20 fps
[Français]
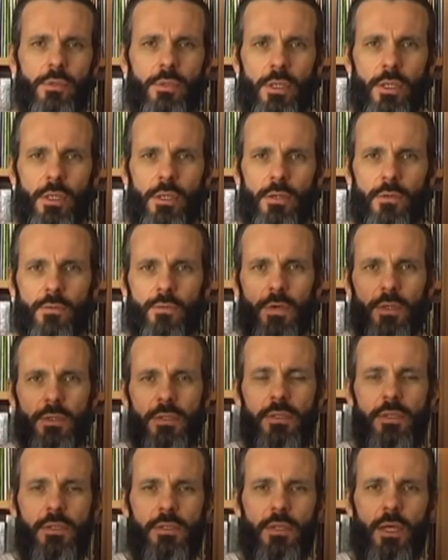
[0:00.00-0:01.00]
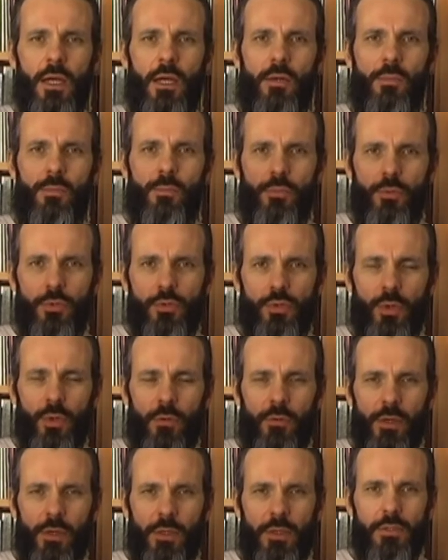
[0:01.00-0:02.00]
Ok, phrase initiale plus 3
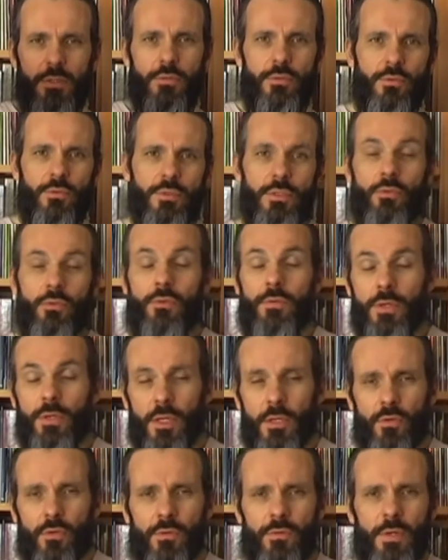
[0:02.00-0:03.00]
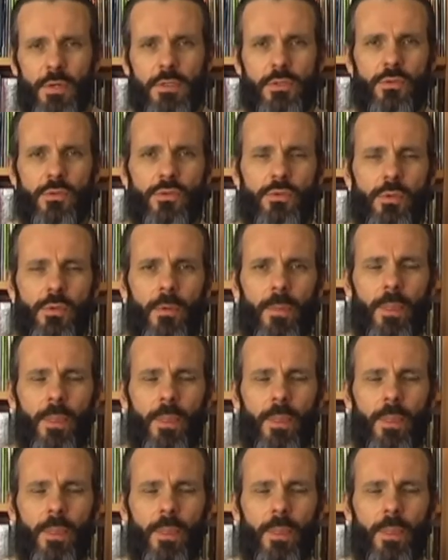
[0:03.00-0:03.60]
variations, ça nous fait 4 phrases en tout.